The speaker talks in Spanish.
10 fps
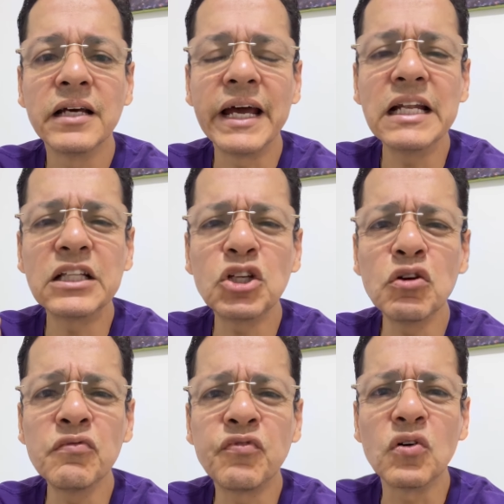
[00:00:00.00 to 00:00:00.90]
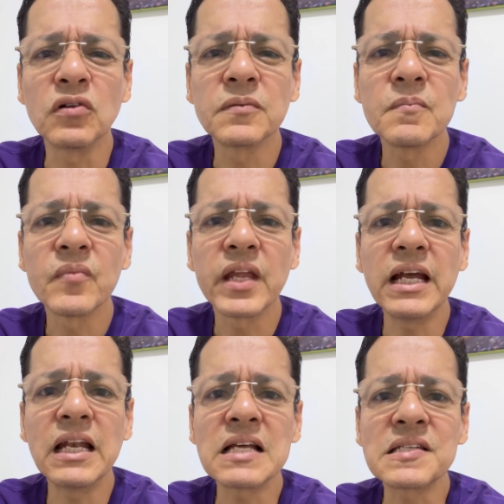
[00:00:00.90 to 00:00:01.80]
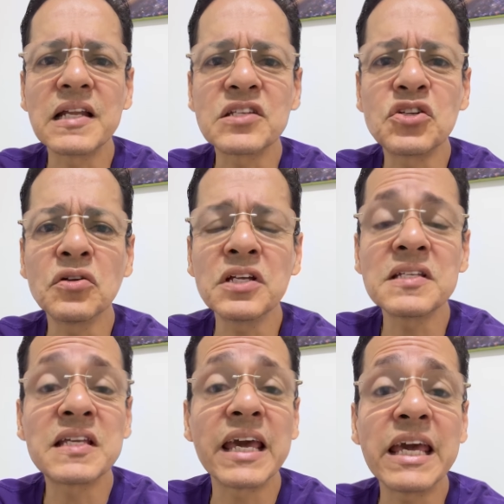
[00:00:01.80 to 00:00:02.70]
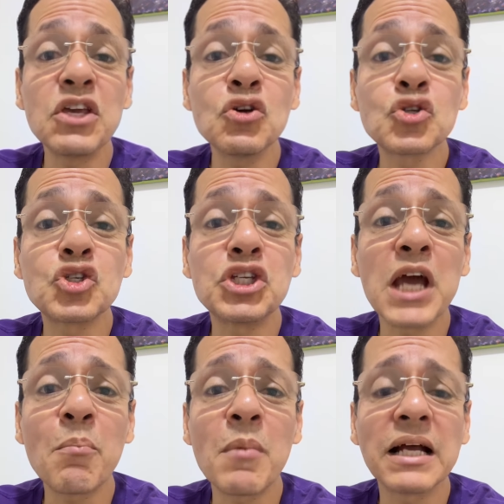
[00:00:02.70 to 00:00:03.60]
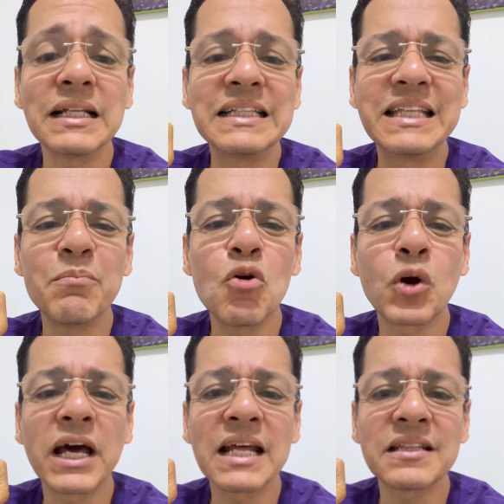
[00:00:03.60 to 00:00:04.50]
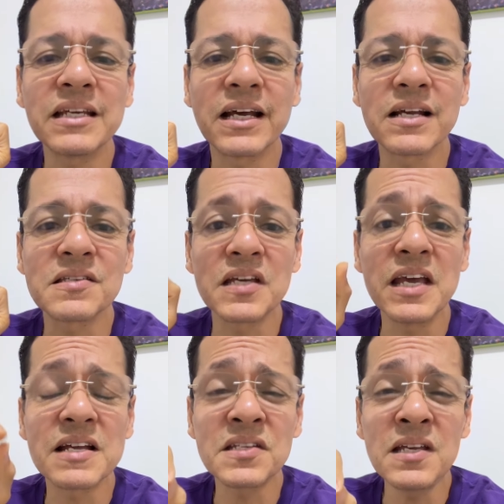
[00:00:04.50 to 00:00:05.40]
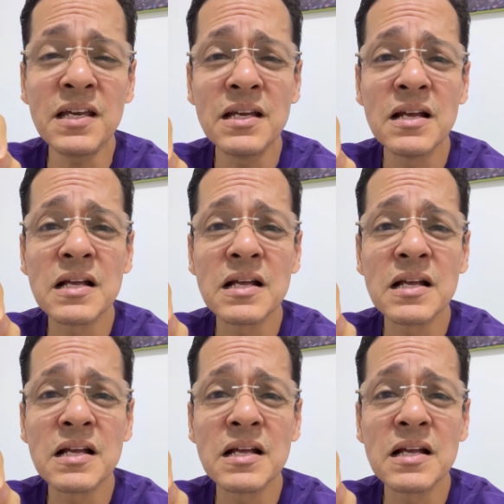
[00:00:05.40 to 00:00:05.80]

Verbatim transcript: el triunfo en las elecciones que ellos llaman democráticas y así